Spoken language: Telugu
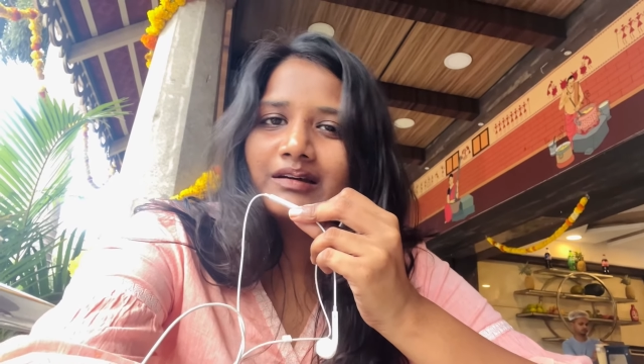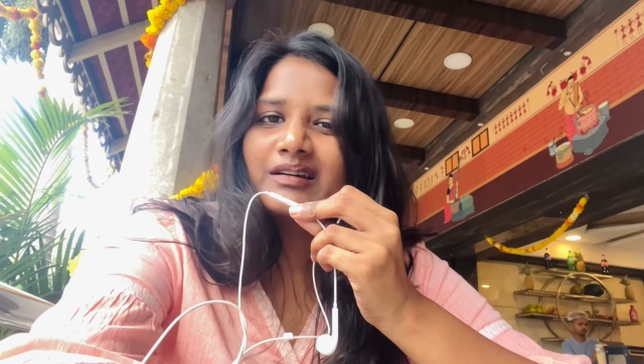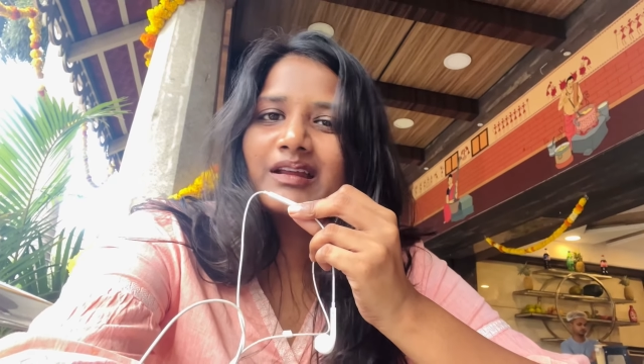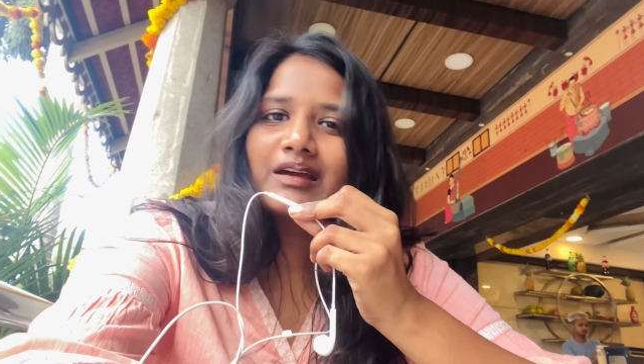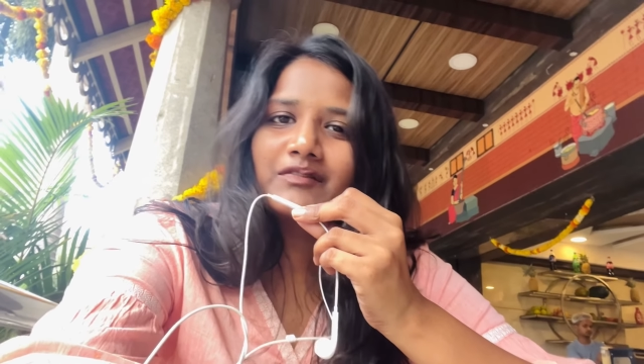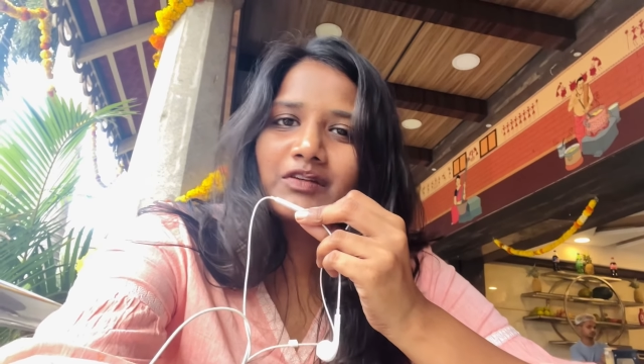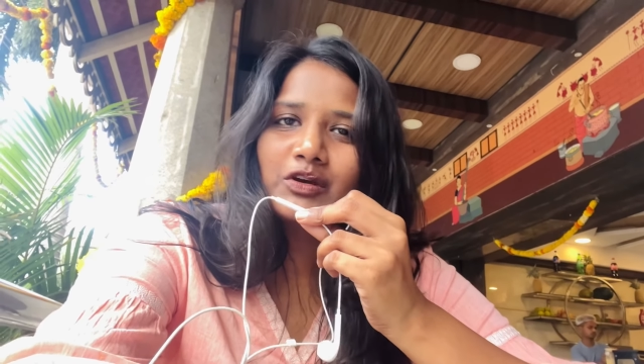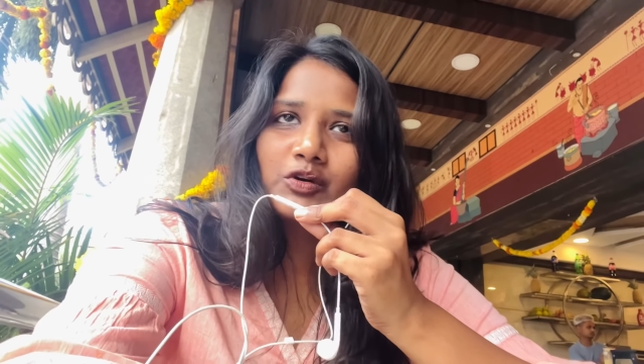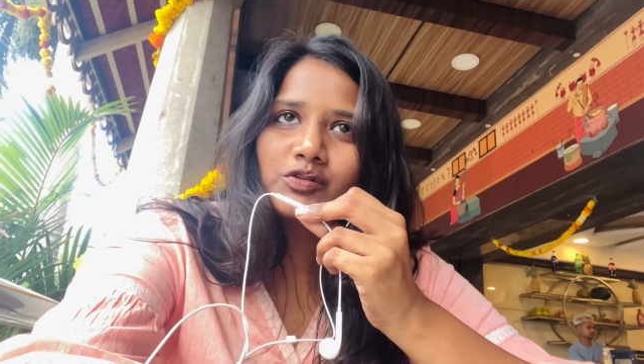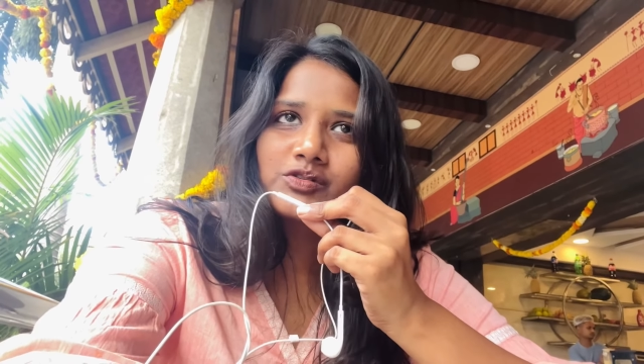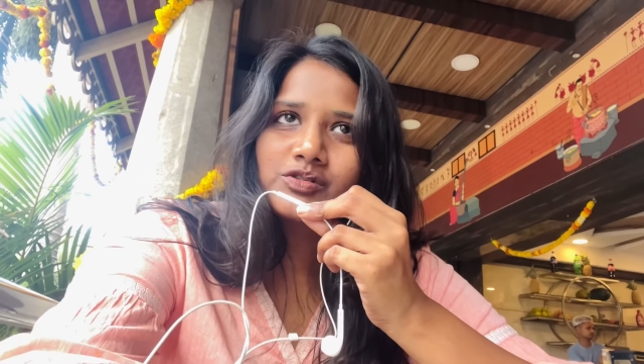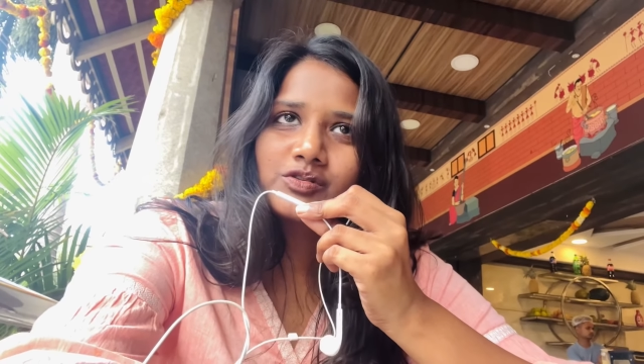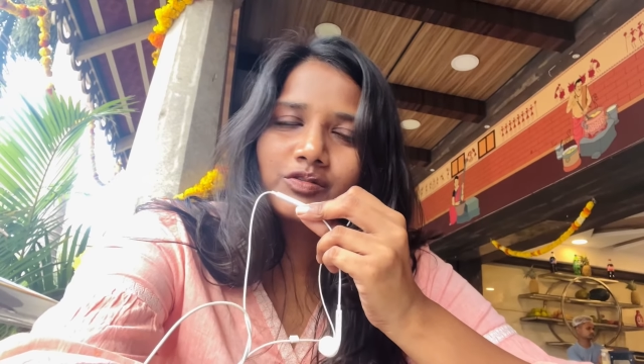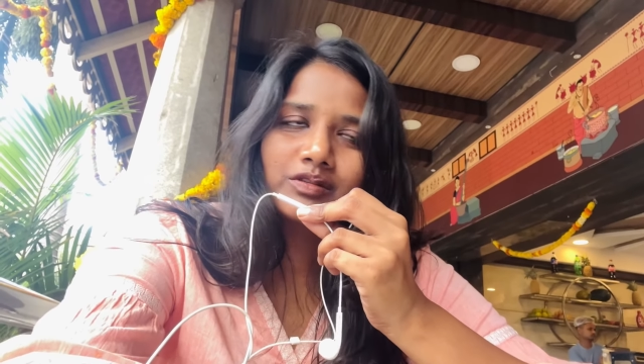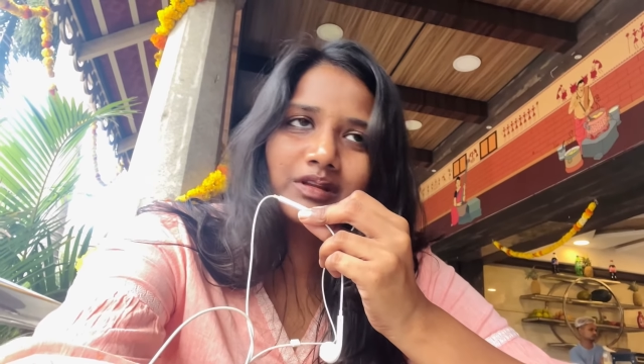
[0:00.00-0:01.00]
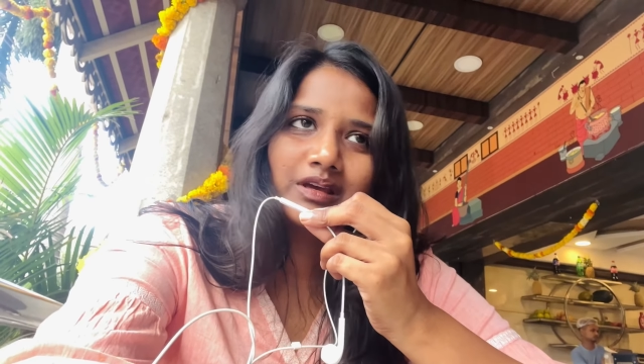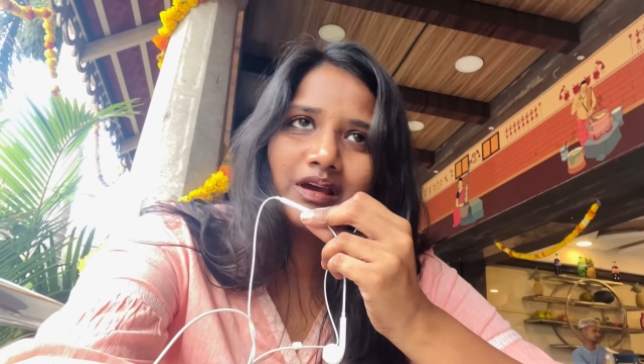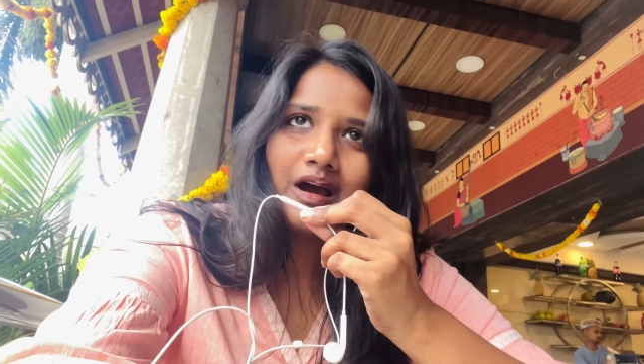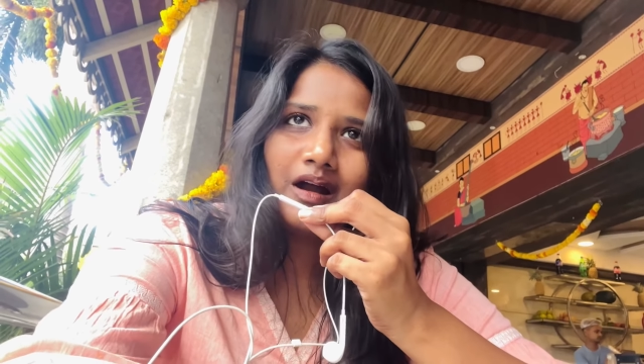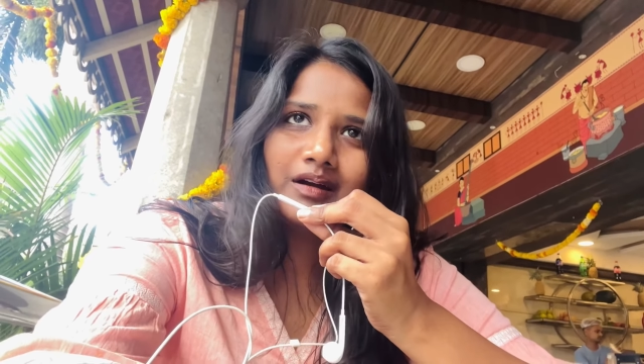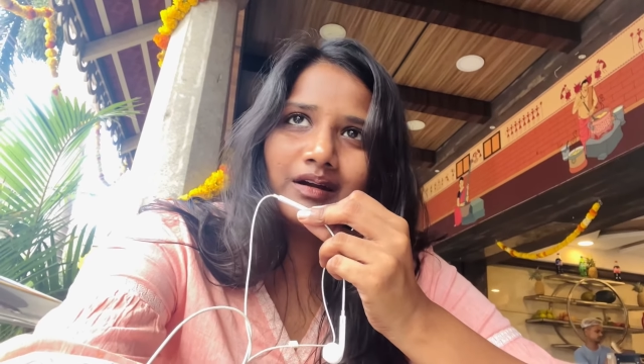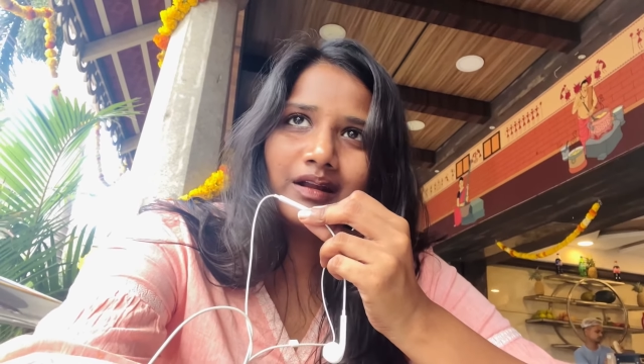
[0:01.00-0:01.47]
క్రేవింగ్ వస్తుంది
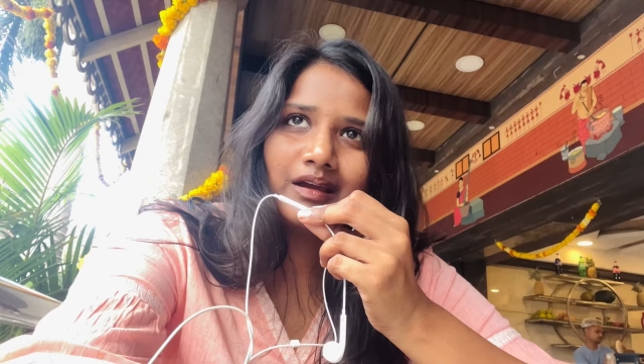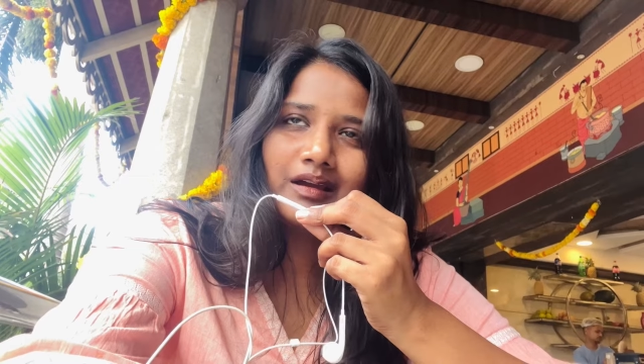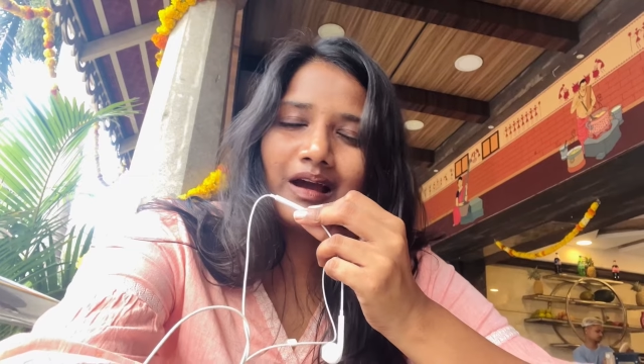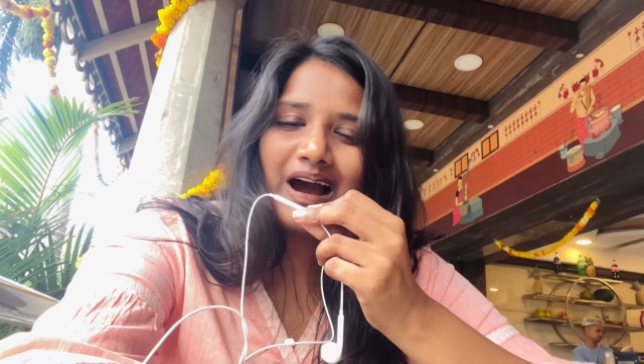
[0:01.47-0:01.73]
అంటే